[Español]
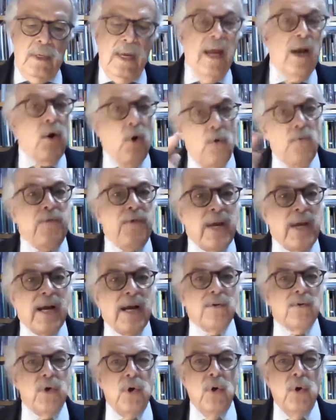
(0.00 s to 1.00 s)
Es
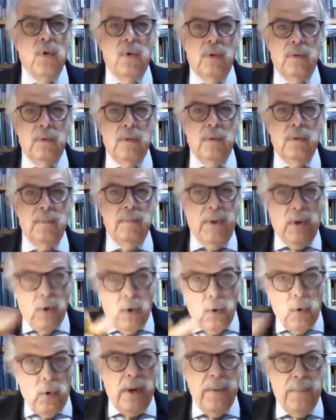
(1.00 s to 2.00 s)
confiscación,
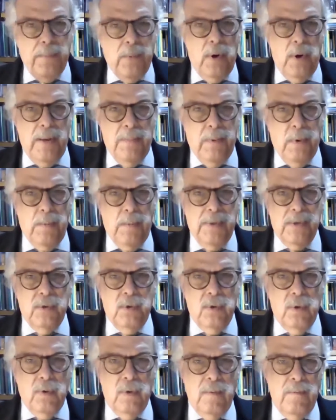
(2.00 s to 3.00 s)
pero no es
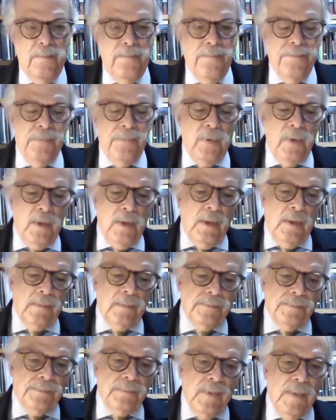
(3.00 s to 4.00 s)
expropiación.
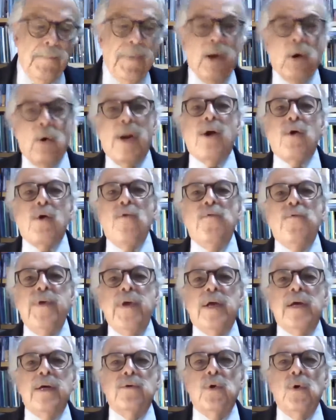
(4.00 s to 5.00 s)
Pero la
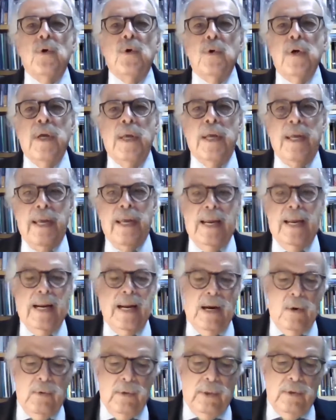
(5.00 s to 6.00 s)
confiscación en
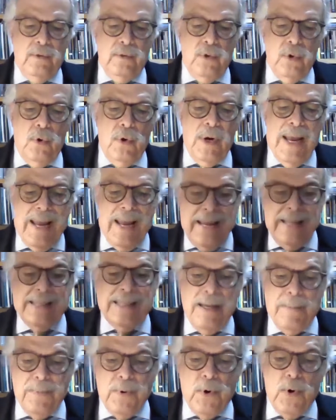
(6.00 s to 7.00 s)
la Constitución
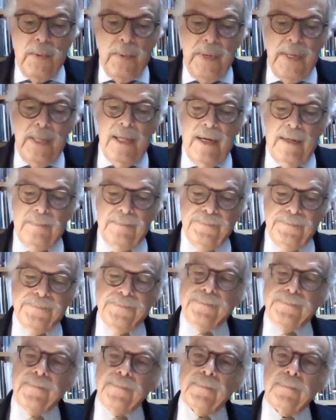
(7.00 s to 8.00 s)
está prohibida
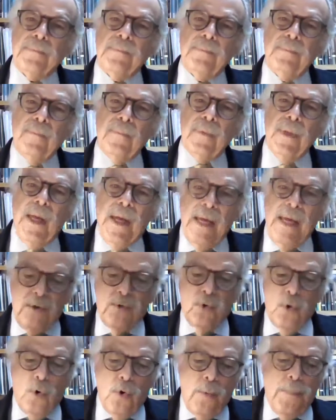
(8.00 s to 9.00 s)
y
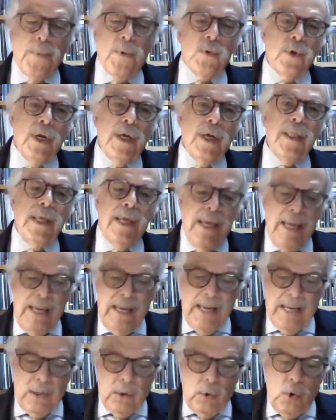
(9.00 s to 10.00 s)
solo procede
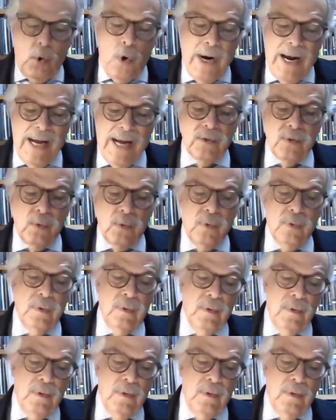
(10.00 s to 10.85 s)
en dos casos,